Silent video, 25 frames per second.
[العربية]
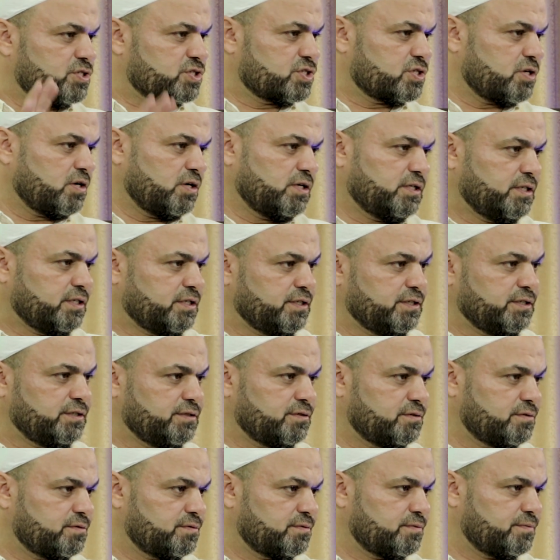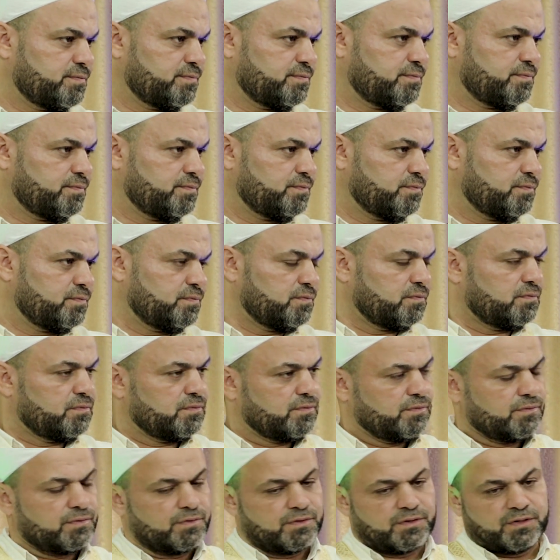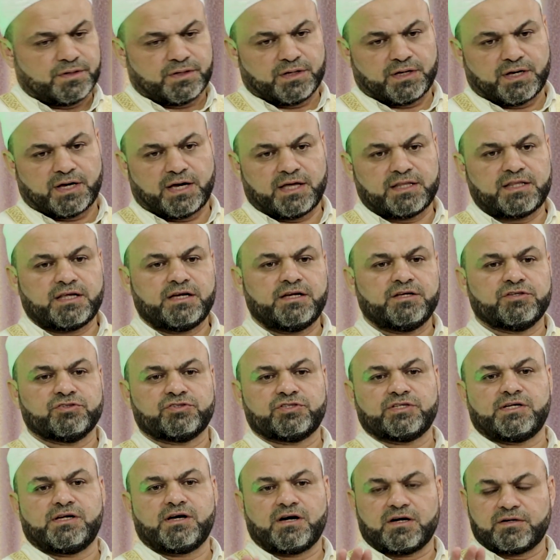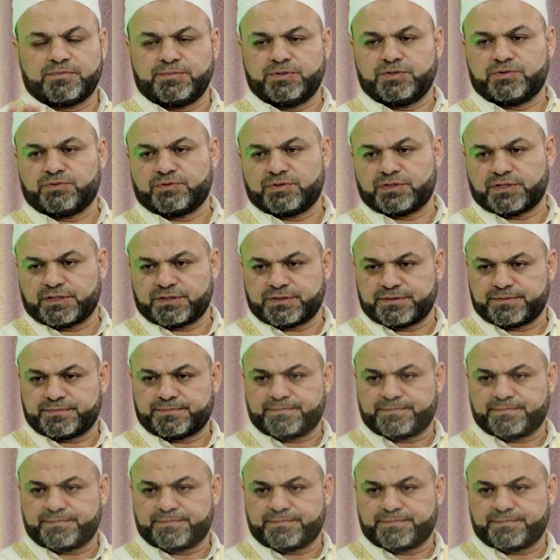الصالحين هذا الانطلاق من هنا